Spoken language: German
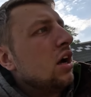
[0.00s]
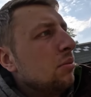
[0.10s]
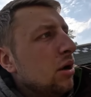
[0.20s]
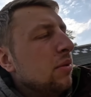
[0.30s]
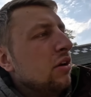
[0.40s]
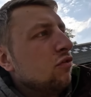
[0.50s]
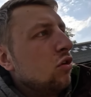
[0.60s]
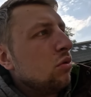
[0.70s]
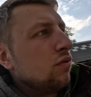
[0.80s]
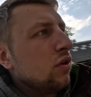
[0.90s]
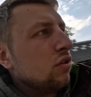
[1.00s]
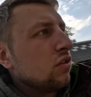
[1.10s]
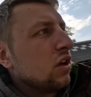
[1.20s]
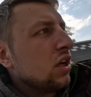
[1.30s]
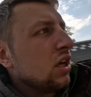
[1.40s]
Haben einmal Entwurmung von
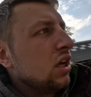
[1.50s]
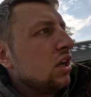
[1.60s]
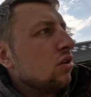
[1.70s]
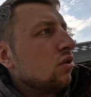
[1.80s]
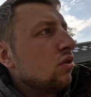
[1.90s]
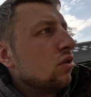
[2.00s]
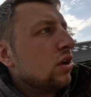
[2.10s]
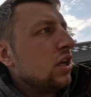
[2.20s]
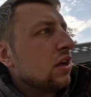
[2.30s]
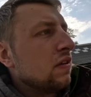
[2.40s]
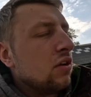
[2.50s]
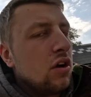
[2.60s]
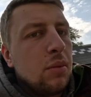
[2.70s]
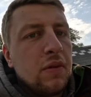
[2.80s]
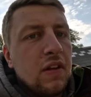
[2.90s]
uns gekriegt und Tierarzt hat
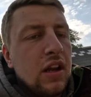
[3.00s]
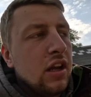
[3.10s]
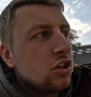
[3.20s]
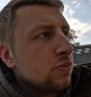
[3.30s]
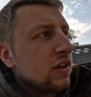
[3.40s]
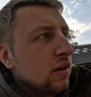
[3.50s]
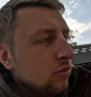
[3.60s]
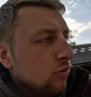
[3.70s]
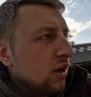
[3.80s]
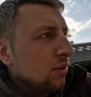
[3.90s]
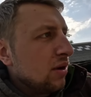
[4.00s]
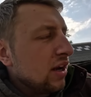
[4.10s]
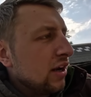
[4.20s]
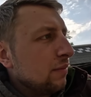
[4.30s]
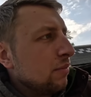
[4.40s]
noch einmal Selen gespritzt, aber nur bei dem
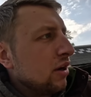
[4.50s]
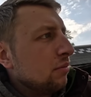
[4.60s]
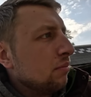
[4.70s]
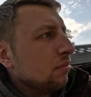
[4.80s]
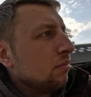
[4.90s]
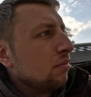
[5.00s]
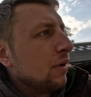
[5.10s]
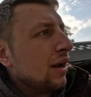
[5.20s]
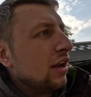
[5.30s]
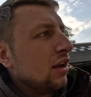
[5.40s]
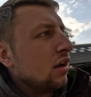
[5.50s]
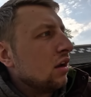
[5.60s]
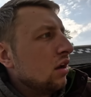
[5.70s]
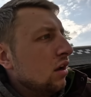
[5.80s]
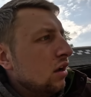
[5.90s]
Kleinen, bei dem männlichen.
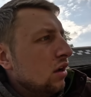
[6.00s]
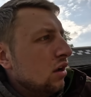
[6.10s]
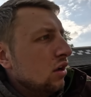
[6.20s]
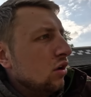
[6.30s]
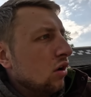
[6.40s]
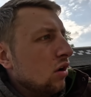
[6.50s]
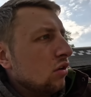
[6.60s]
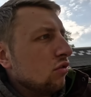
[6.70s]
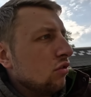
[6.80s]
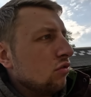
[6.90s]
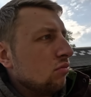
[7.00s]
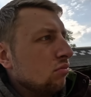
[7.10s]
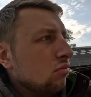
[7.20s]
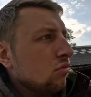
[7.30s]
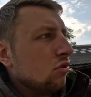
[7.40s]
Ja,
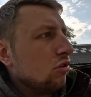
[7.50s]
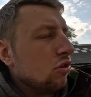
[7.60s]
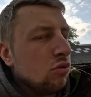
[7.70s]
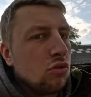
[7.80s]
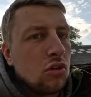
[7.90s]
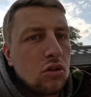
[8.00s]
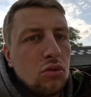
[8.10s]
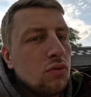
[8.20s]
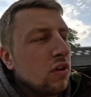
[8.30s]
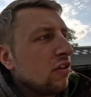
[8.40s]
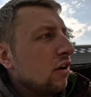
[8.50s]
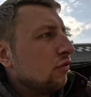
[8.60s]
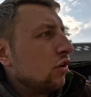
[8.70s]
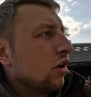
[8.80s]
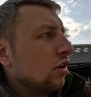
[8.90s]
ansonsten hat sie auch nur gesagt, gut was
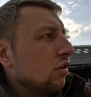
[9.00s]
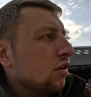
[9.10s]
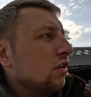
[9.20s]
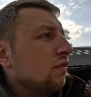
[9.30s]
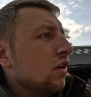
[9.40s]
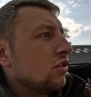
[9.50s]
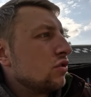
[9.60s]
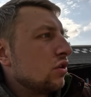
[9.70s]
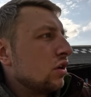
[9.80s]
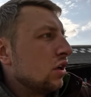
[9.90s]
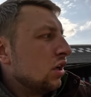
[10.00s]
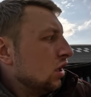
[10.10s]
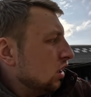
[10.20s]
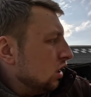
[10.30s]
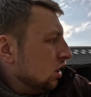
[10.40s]
ranfüttern und dann wird er schon.
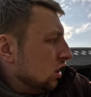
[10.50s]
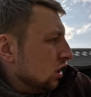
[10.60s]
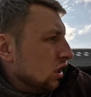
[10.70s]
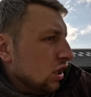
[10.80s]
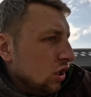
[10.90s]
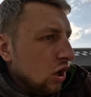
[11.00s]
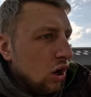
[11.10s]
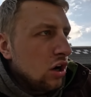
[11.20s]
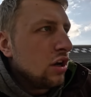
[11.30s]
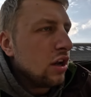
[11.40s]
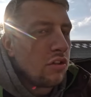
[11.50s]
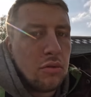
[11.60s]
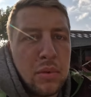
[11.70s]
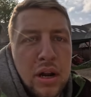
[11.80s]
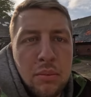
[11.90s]
Ja, das
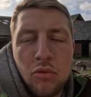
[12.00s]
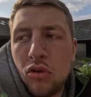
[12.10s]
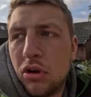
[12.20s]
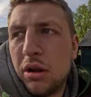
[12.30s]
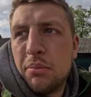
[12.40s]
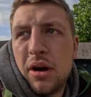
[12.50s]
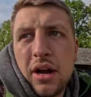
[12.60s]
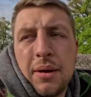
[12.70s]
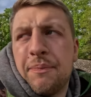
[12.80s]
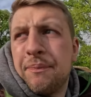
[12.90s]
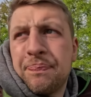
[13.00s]
nun mal eben so nebenbei.